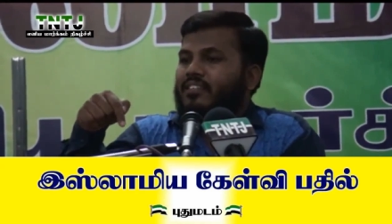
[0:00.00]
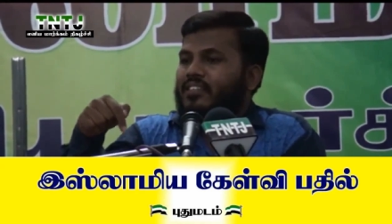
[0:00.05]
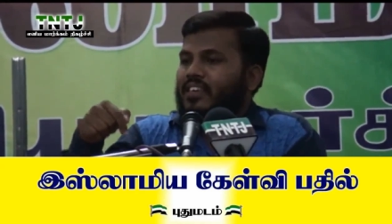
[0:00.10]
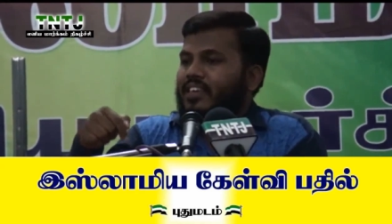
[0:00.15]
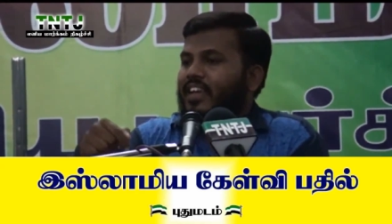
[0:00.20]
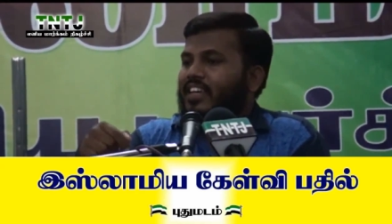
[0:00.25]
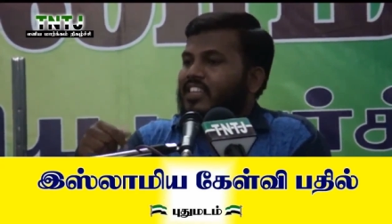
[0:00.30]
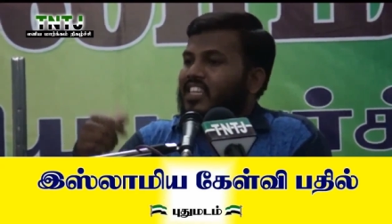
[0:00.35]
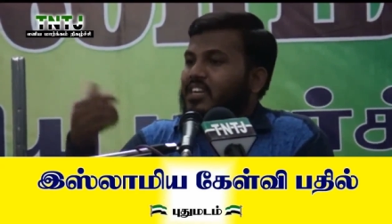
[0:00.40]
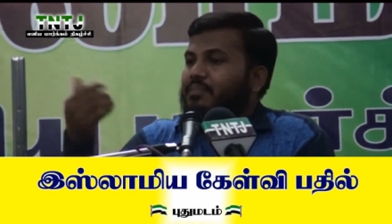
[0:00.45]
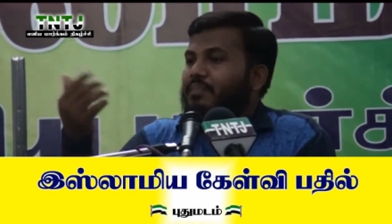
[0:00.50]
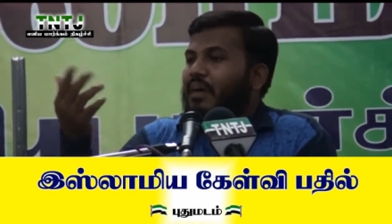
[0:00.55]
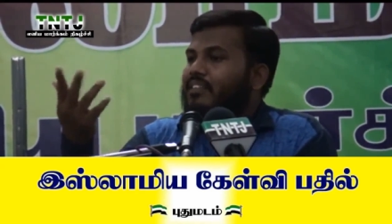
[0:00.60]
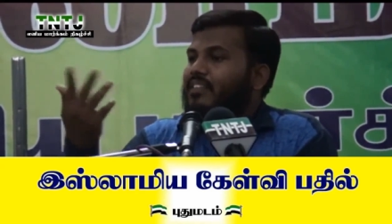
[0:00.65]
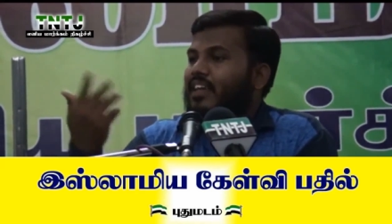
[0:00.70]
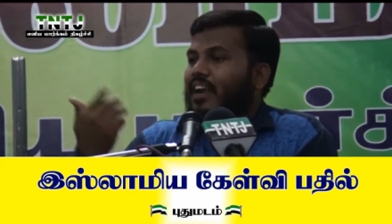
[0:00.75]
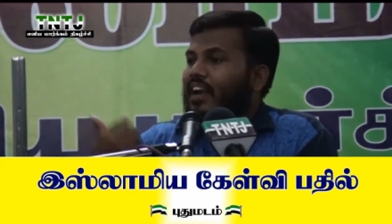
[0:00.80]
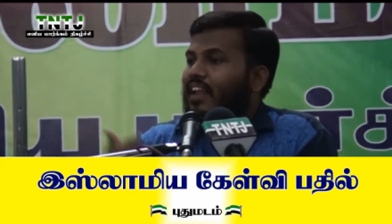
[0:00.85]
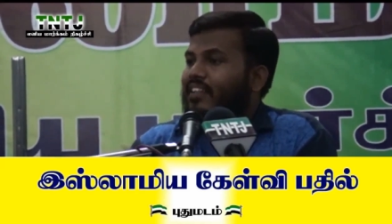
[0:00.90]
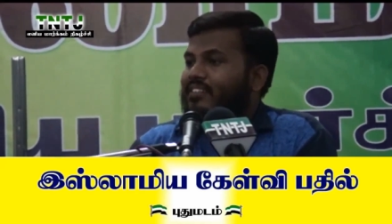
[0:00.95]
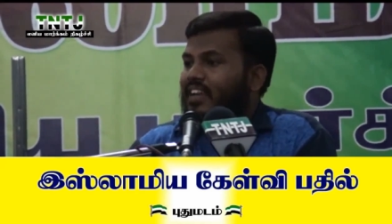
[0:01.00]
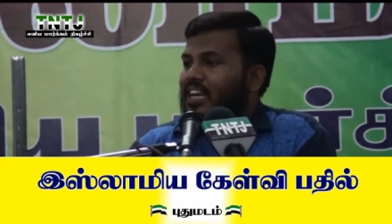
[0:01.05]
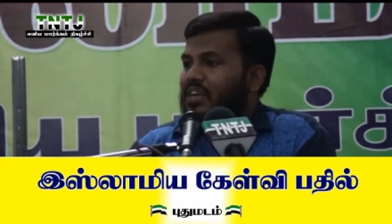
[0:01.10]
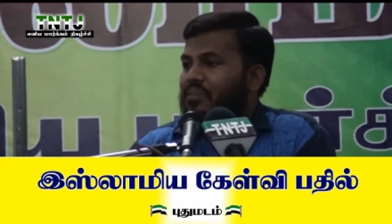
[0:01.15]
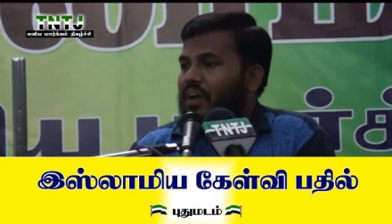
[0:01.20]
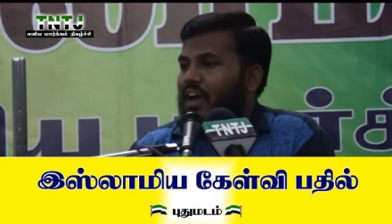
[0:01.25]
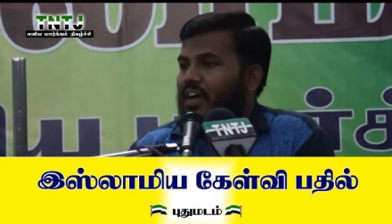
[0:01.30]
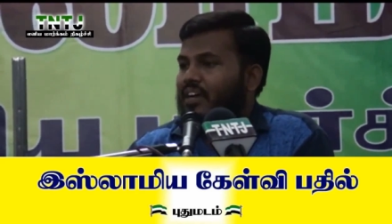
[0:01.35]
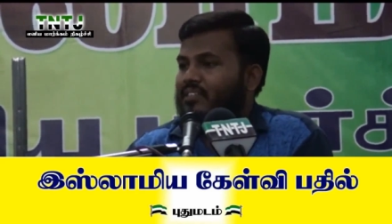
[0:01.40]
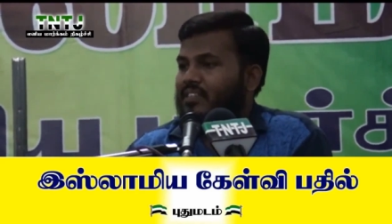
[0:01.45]
சிங்கத்துக்கு பார்த்தா நல்ல
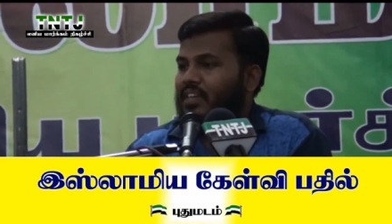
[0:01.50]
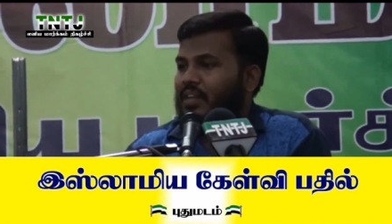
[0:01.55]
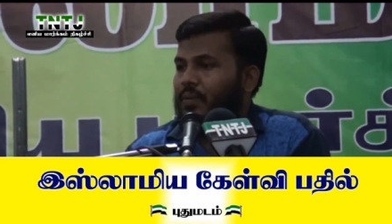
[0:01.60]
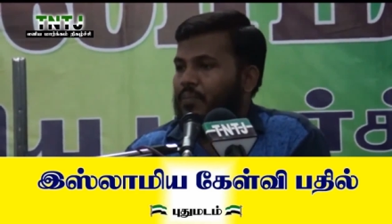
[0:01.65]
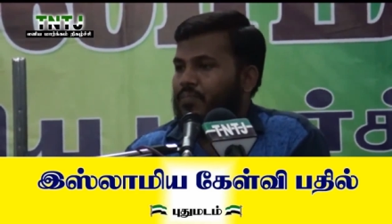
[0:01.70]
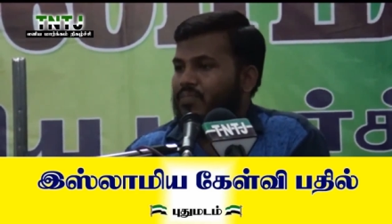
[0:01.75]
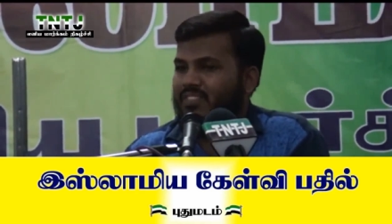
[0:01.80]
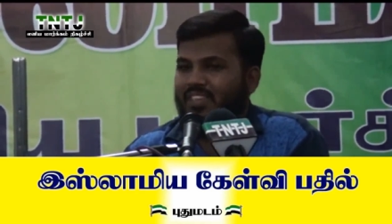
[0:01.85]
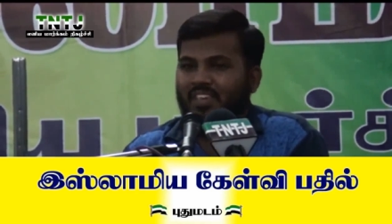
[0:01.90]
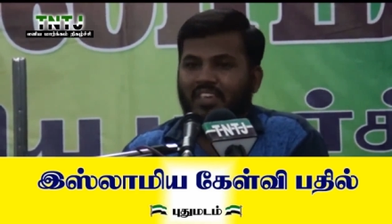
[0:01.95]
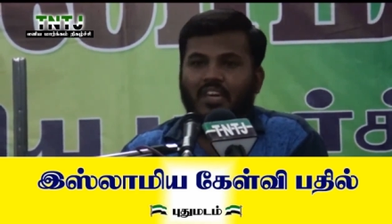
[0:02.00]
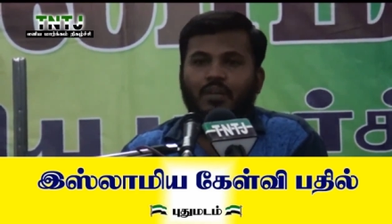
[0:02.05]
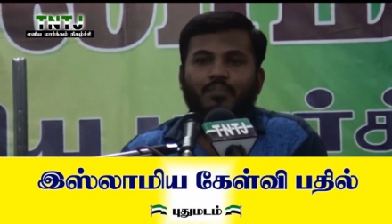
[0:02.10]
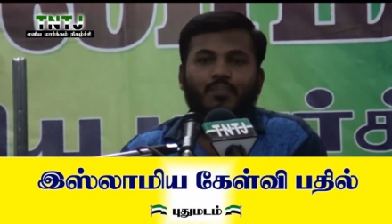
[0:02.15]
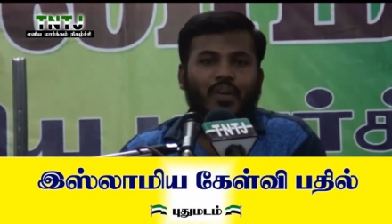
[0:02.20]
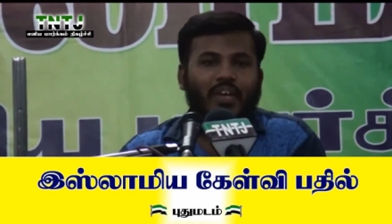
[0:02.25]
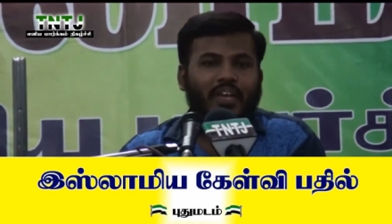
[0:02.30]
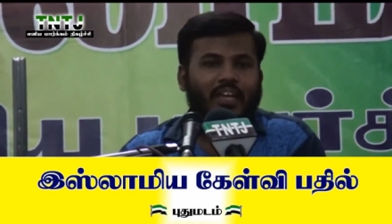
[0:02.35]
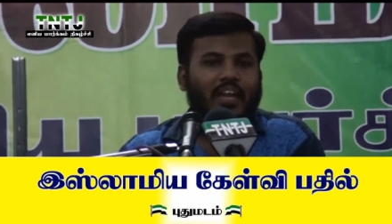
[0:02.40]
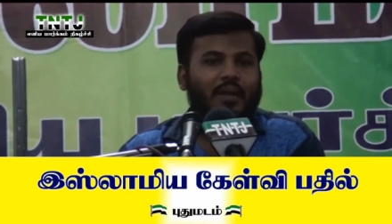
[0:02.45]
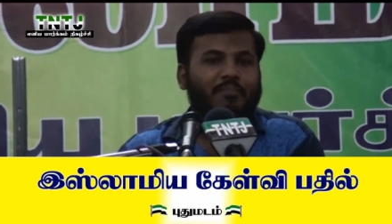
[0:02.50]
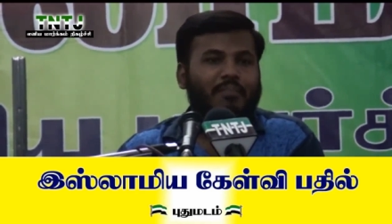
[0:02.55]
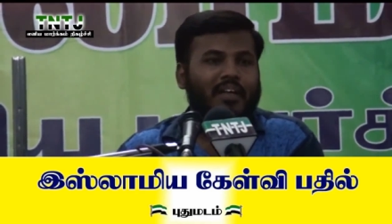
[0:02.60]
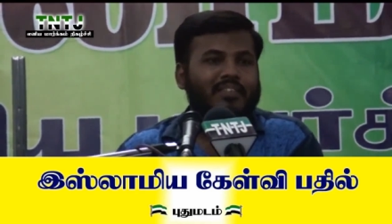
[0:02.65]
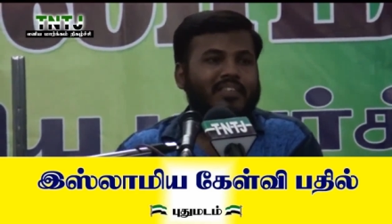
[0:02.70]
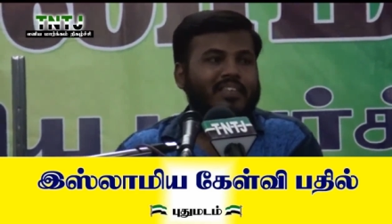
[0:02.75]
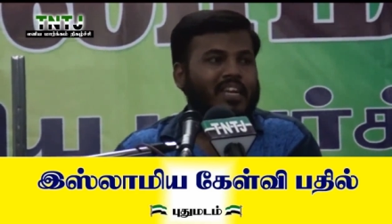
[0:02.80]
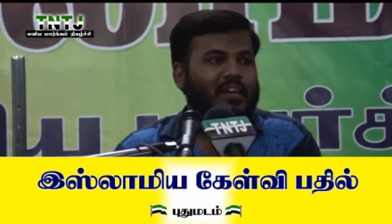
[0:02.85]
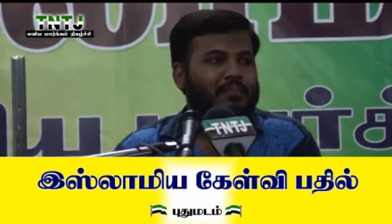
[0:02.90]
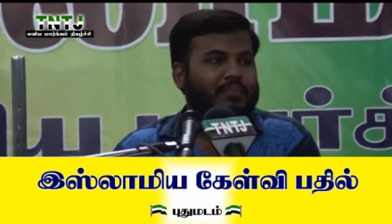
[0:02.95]
தெளிவாக தெரியும் சிங்கம் புளிக்கெல்லாம்
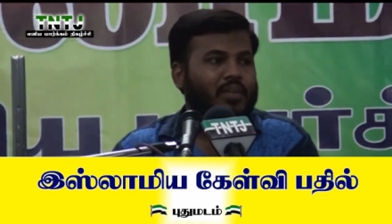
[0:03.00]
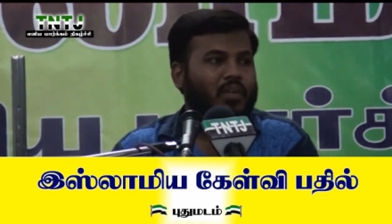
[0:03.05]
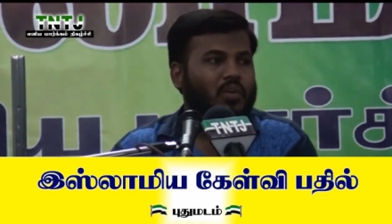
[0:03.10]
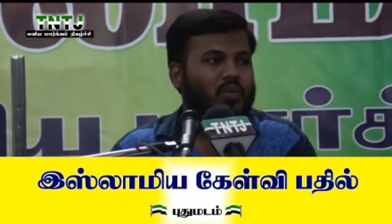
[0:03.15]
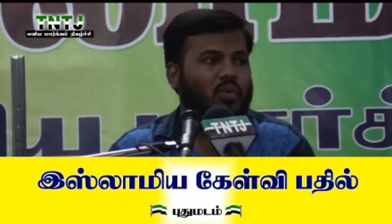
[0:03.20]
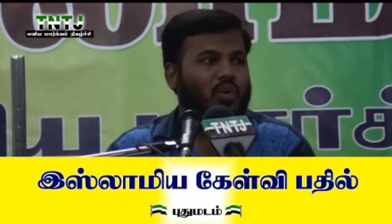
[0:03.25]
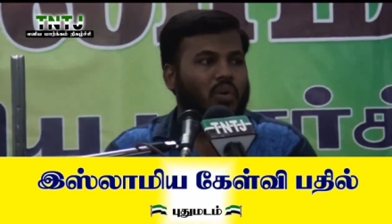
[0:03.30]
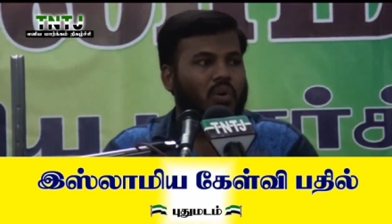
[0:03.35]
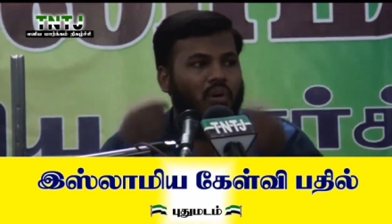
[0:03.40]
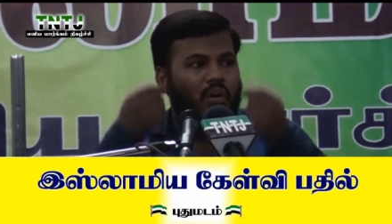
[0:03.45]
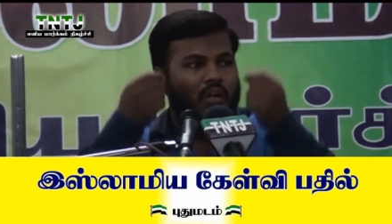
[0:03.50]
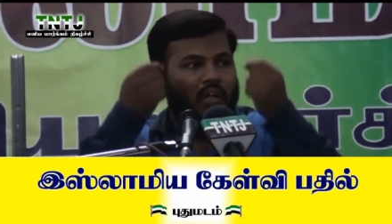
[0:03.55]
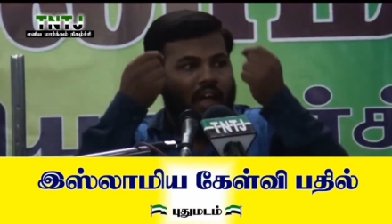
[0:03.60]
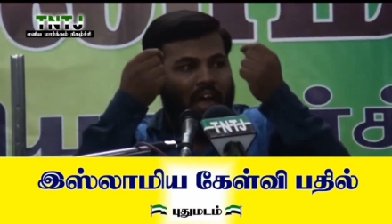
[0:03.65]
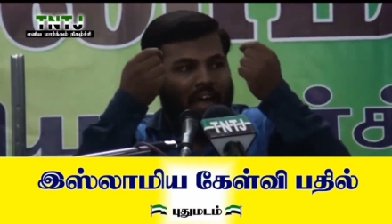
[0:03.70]
பார்த்தீங்கன்னா எப்படி இருக்கும்